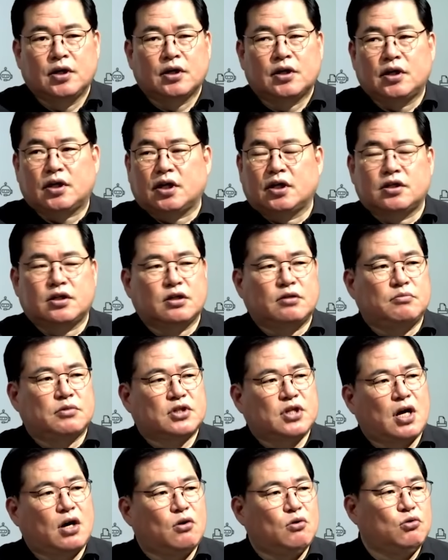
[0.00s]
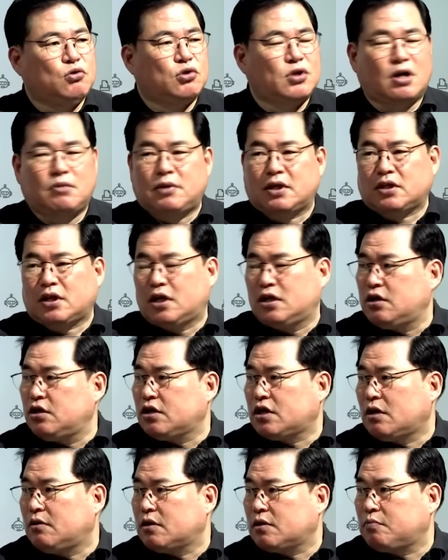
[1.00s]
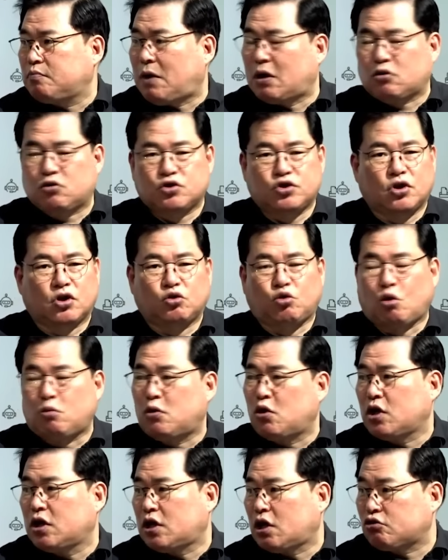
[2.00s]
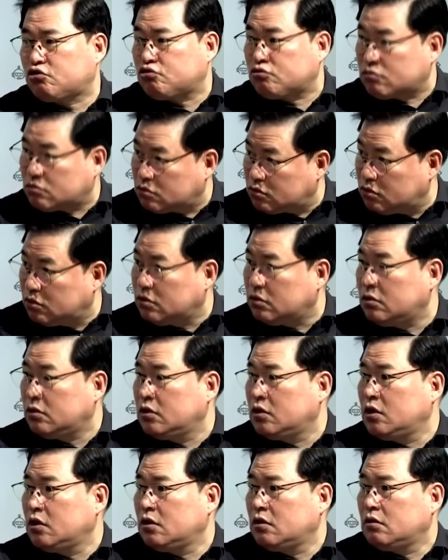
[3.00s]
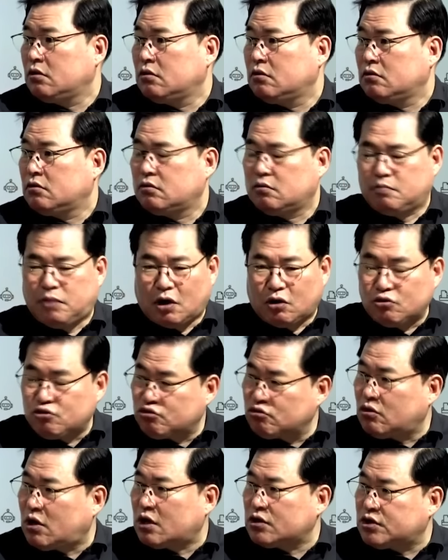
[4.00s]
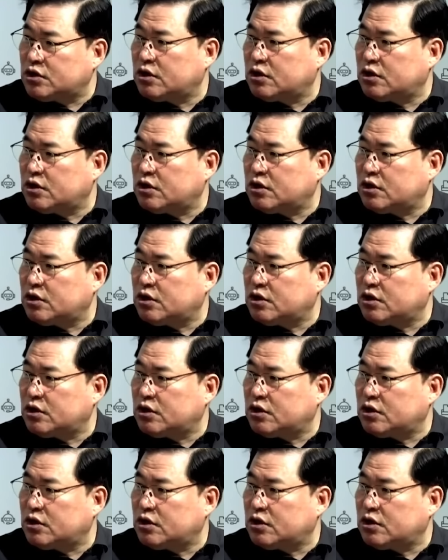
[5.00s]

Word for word: 그러니까 지금 뭐 차원우 닮았다 이러니까 바로 저기 도봉에다가 주, 어? 바로 주고 바로 주고 하지.